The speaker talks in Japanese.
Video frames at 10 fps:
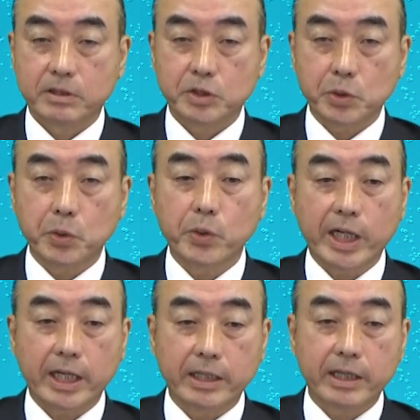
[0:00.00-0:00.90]
そのお
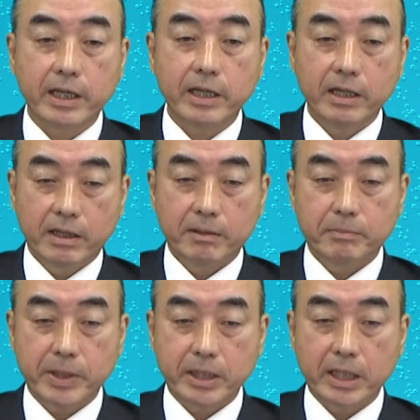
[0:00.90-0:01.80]
かげで
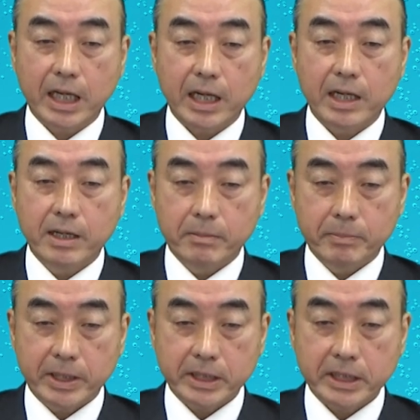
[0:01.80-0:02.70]
便が
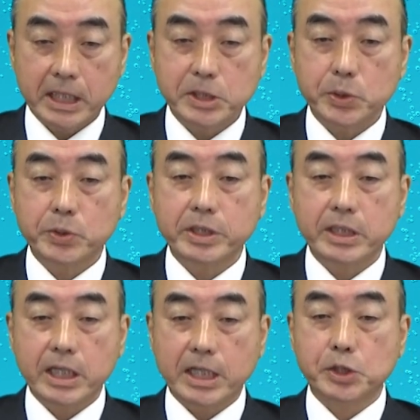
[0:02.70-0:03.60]
バナナ状
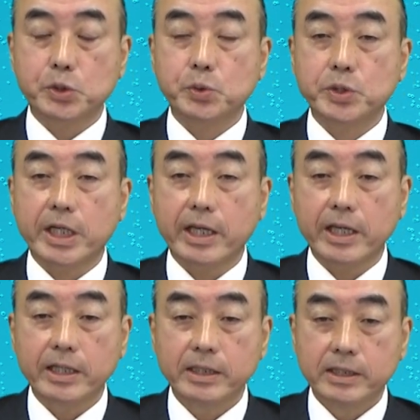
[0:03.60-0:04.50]
に圧縮さ
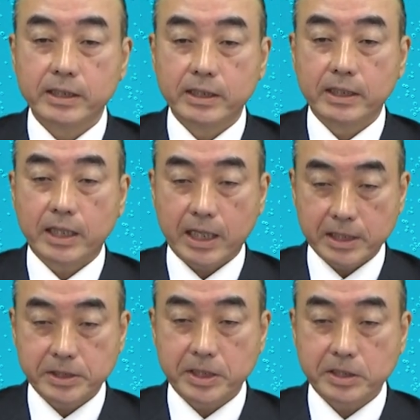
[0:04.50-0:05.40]
れ、排
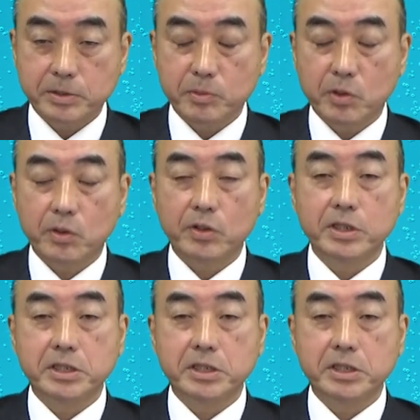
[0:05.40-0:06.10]
泄も1